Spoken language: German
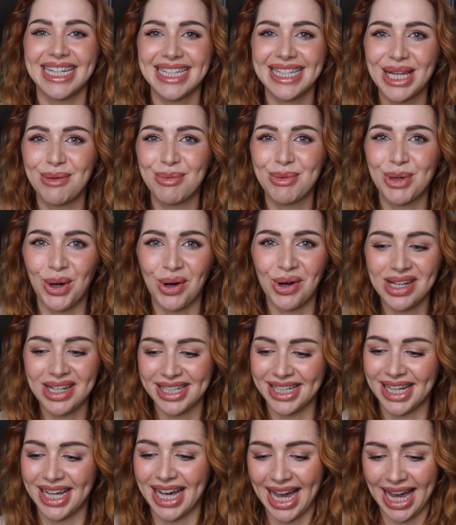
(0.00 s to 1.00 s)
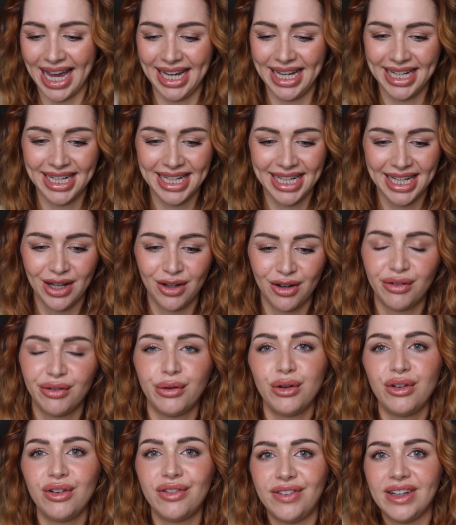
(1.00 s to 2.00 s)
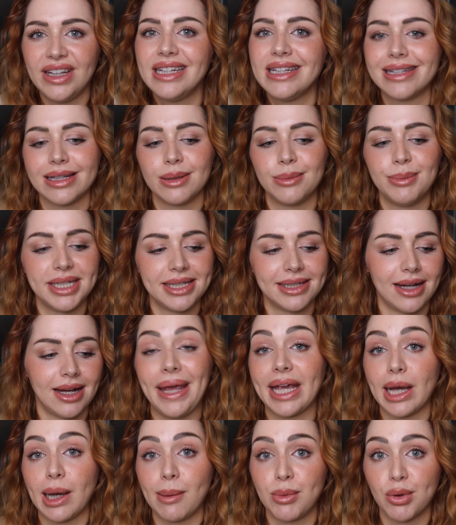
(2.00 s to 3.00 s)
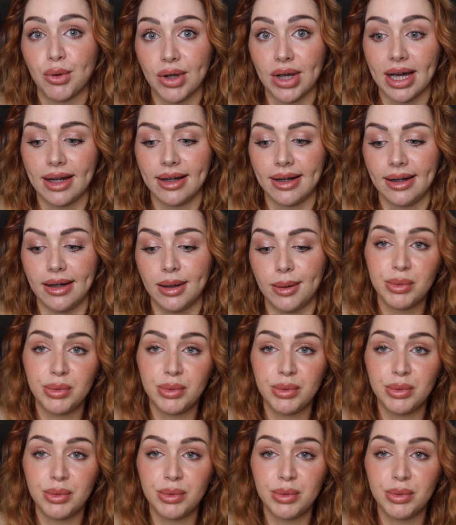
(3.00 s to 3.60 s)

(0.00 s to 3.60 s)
Es gibt heute ein Full Face mit Make-up-Neuheiten.